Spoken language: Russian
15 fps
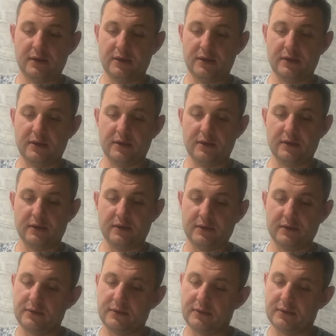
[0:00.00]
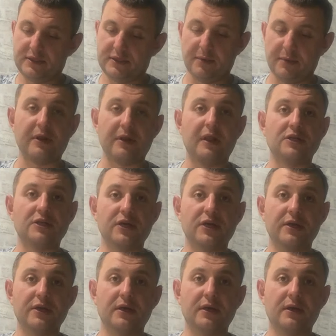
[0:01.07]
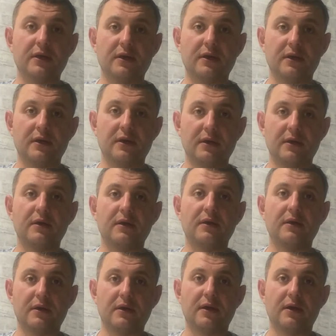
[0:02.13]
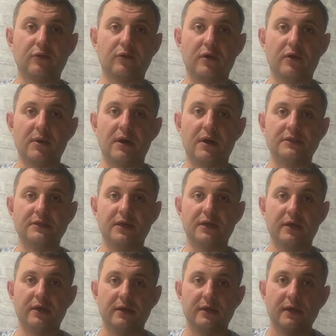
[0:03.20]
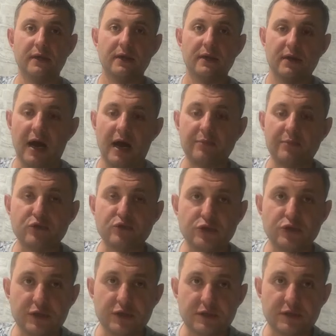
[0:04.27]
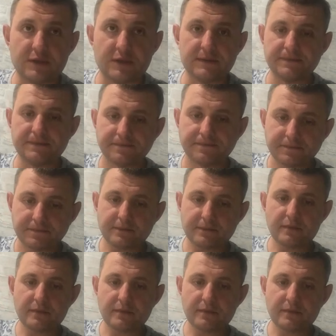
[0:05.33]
и те предложения, которые мы бы хотели обсудить.